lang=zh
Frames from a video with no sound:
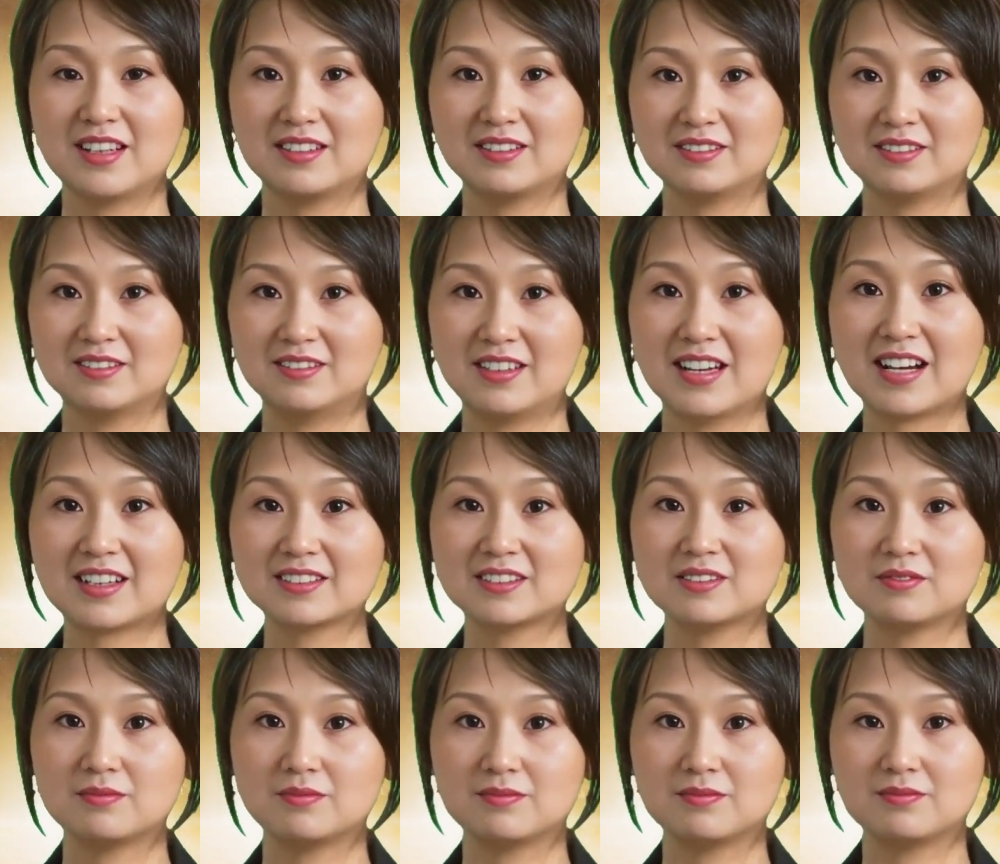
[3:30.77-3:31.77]
根据台
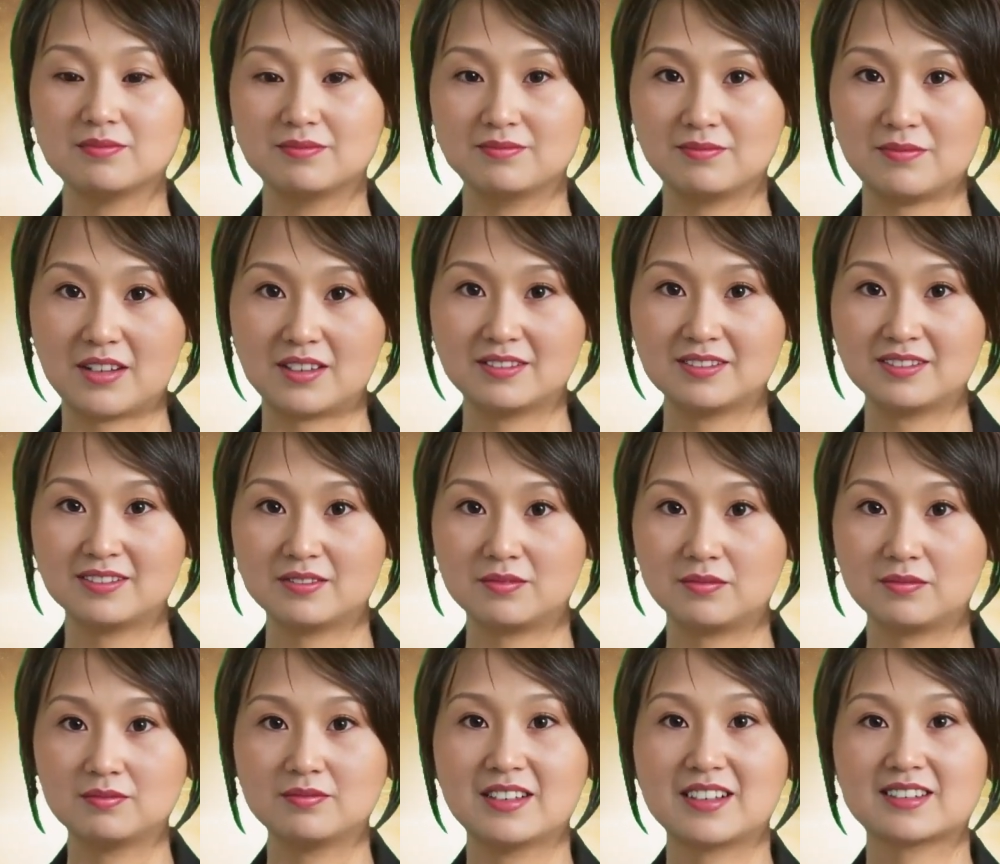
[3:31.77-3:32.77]
湾联合报的报
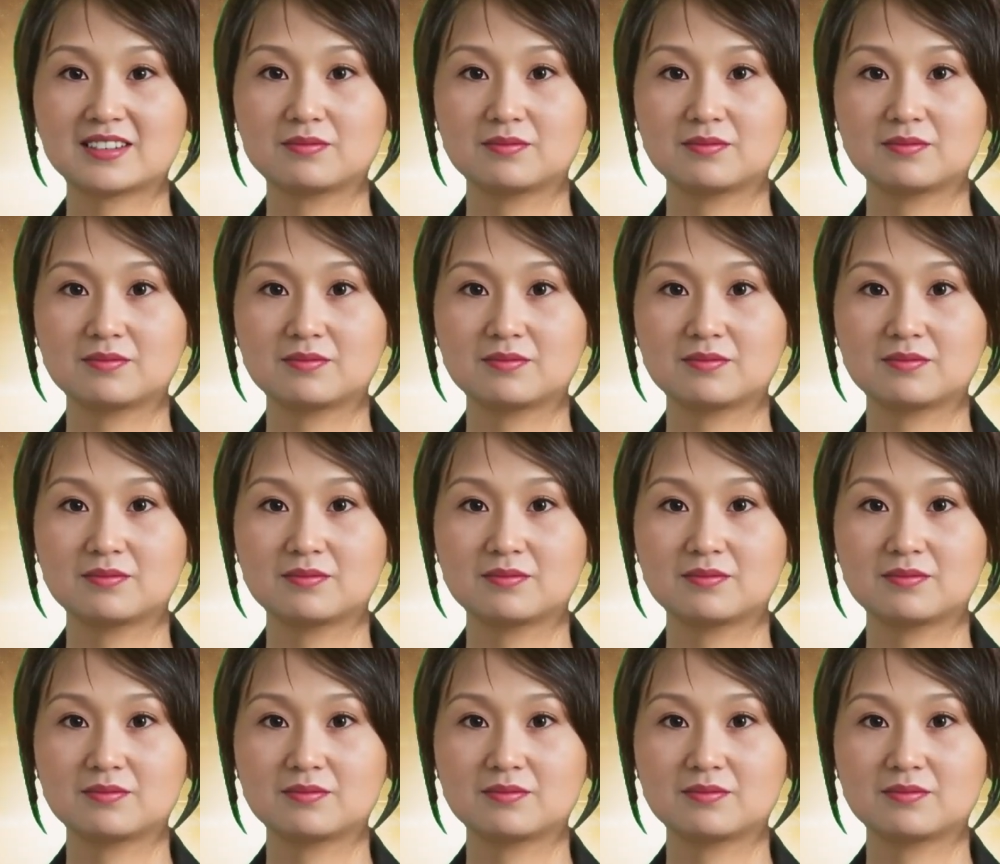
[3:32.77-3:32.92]
道，